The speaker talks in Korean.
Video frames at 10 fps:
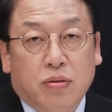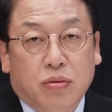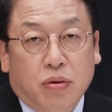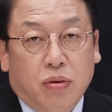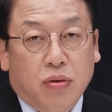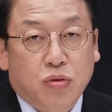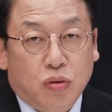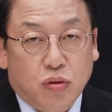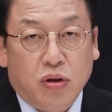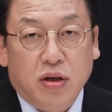또
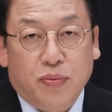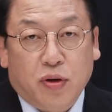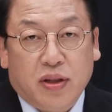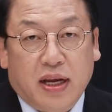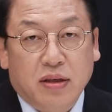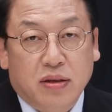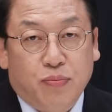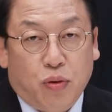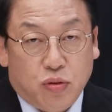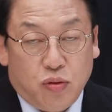조중동을 비롯한
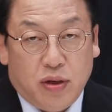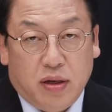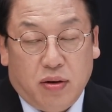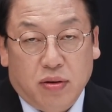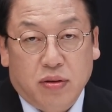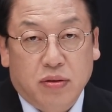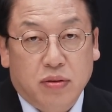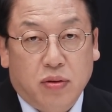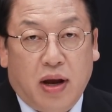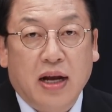보수 언론
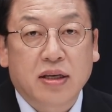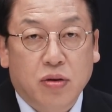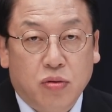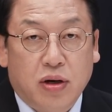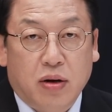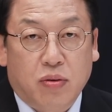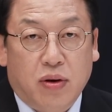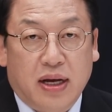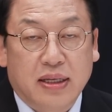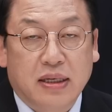또 한경호라고
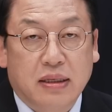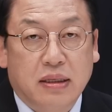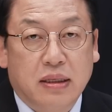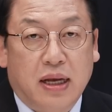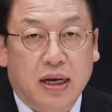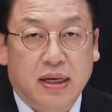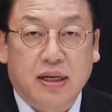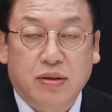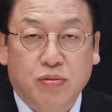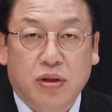하는
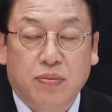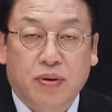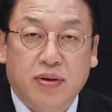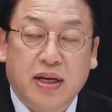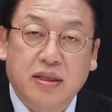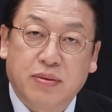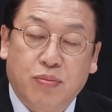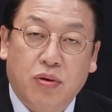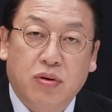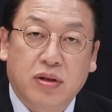한겨레 신문을 비롯한
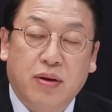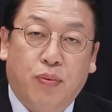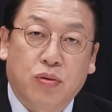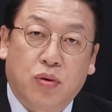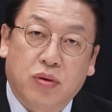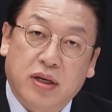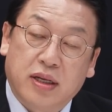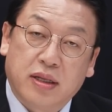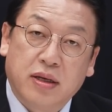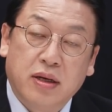진보 언론의
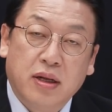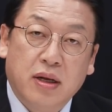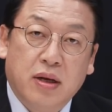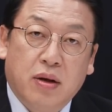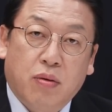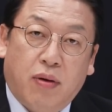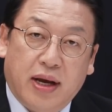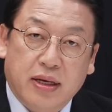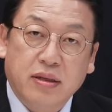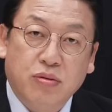보도는
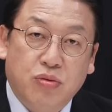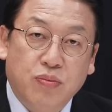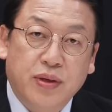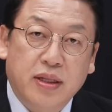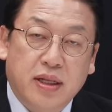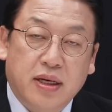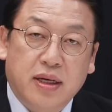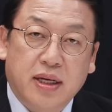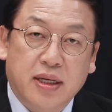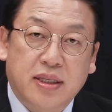과연
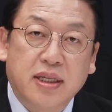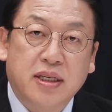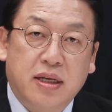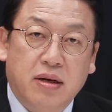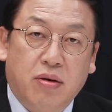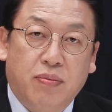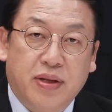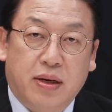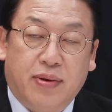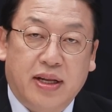국민들이 진실로
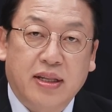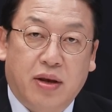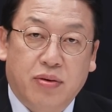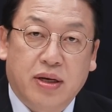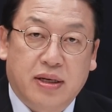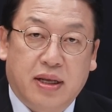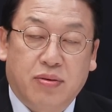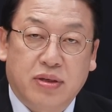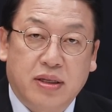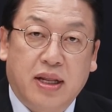믿을 만한 내용이
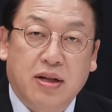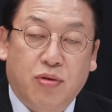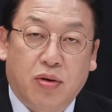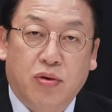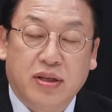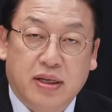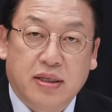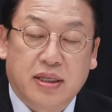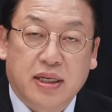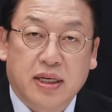그대로 전달되고
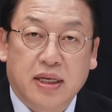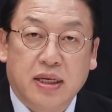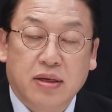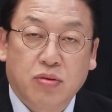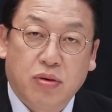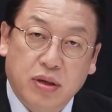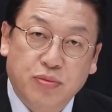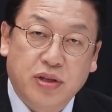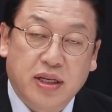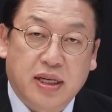있는지 또
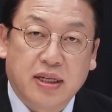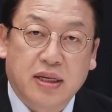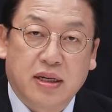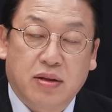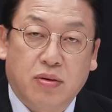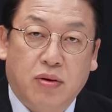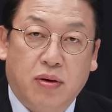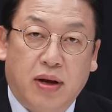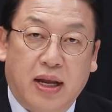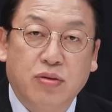의문이 드는 것도
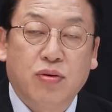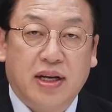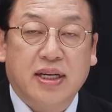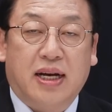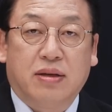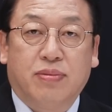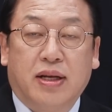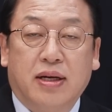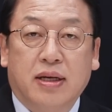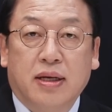한두 가지가 아닙니다.